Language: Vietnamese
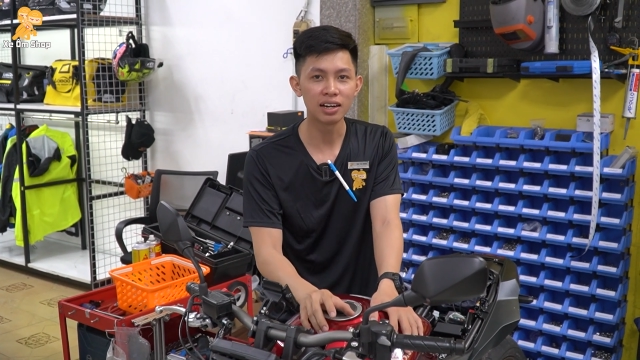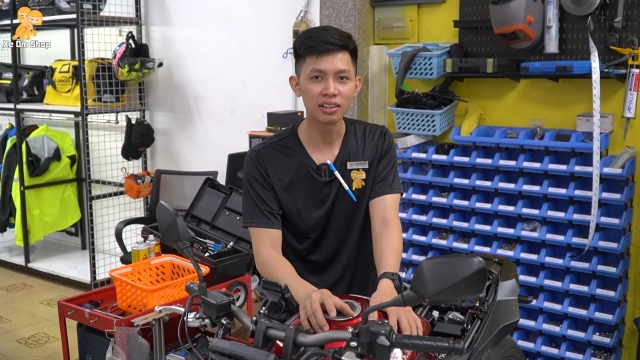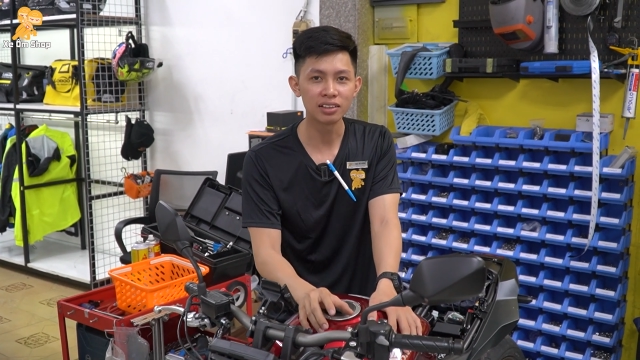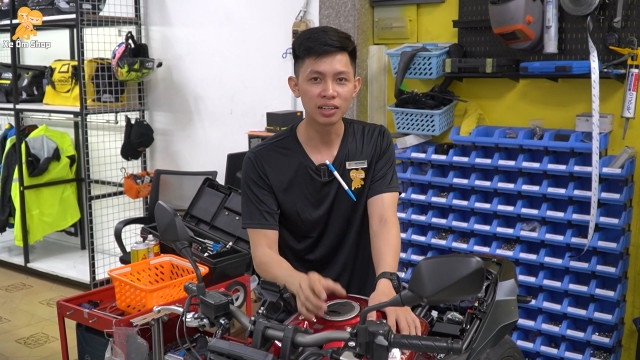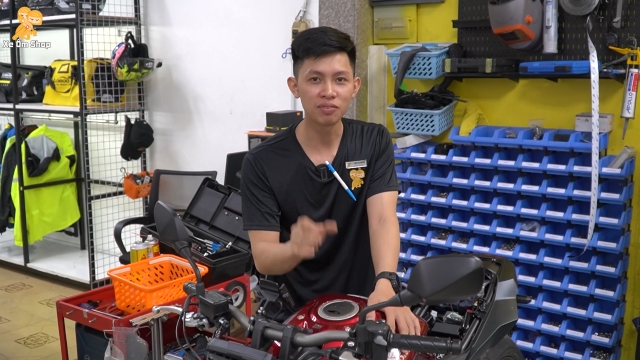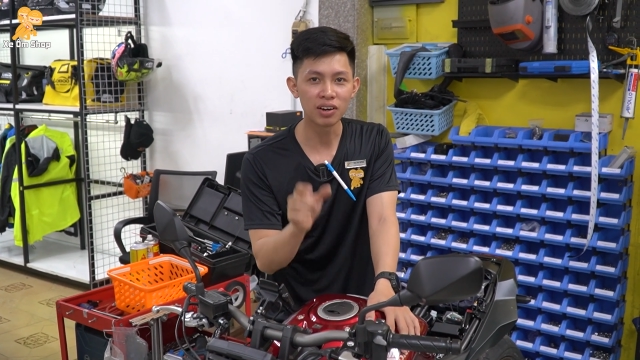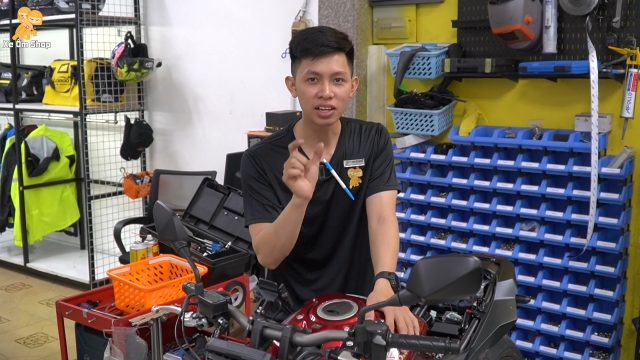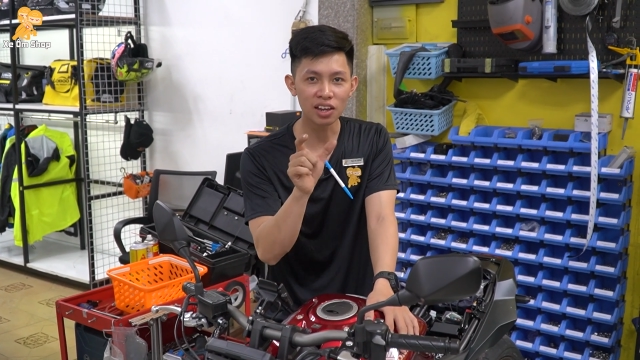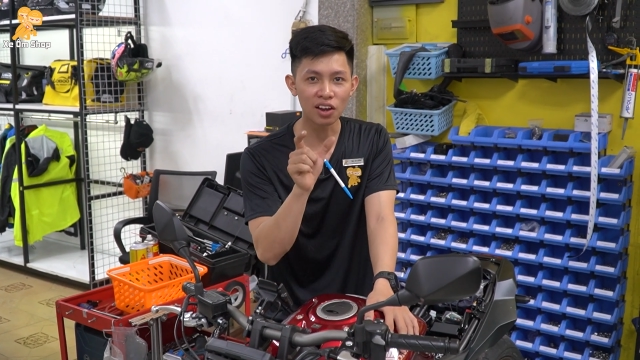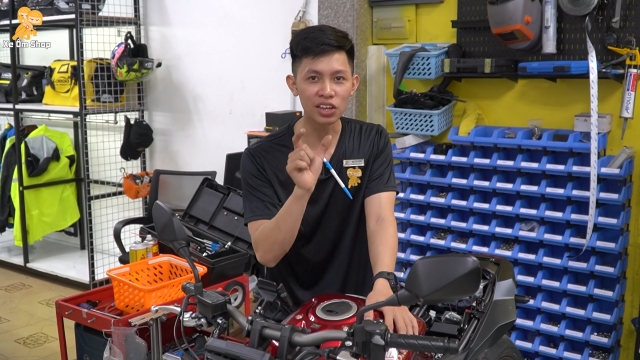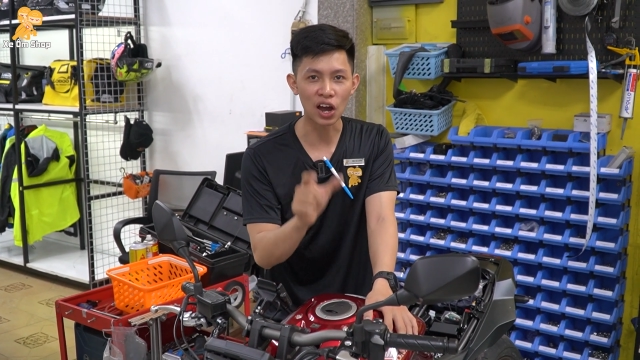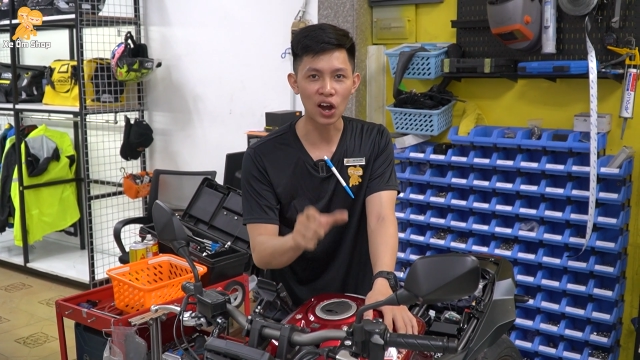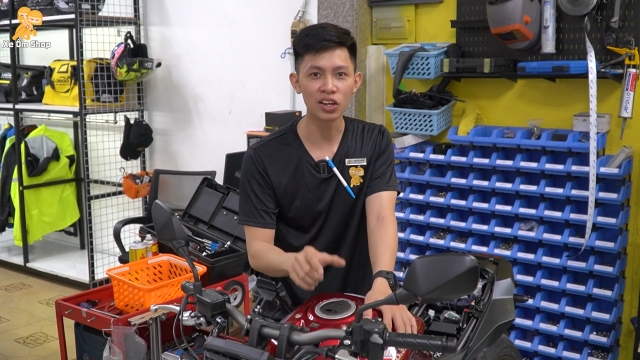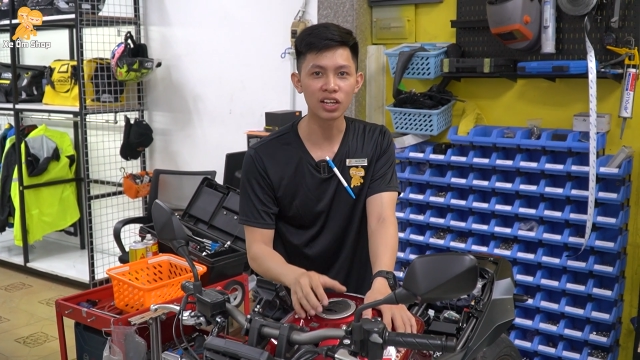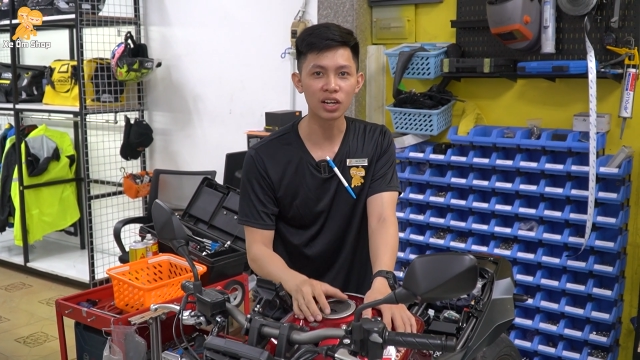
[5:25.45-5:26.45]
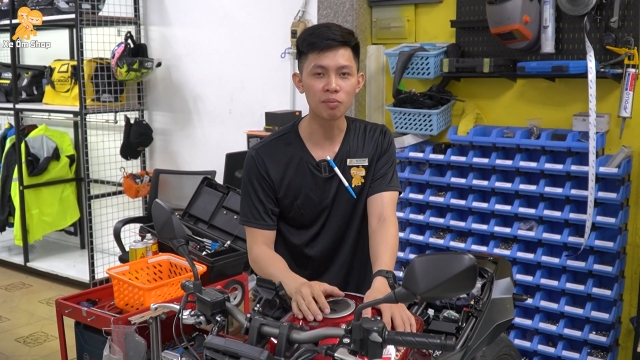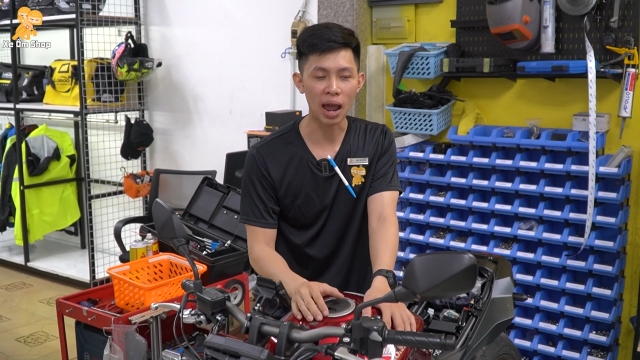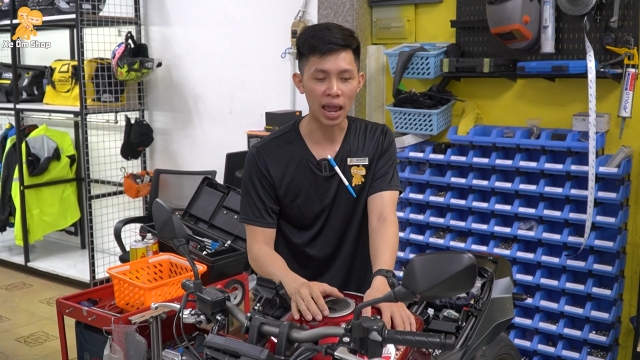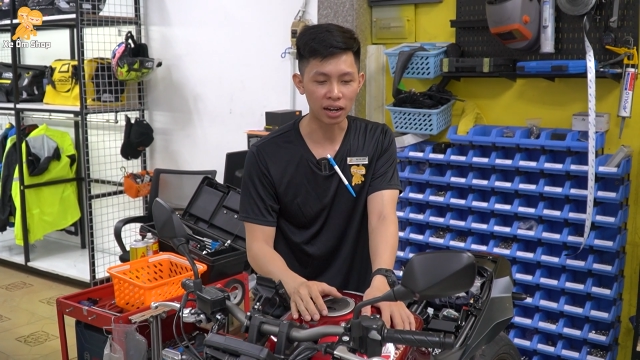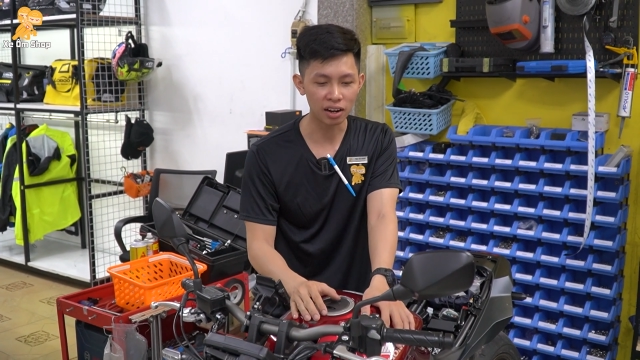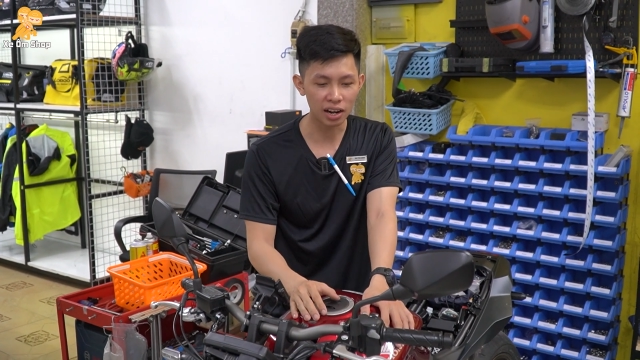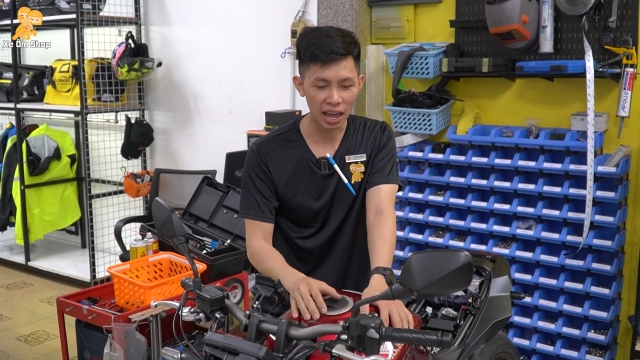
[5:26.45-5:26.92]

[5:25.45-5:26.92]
uh, tư vấn nho nhỏ cho các bạn, đó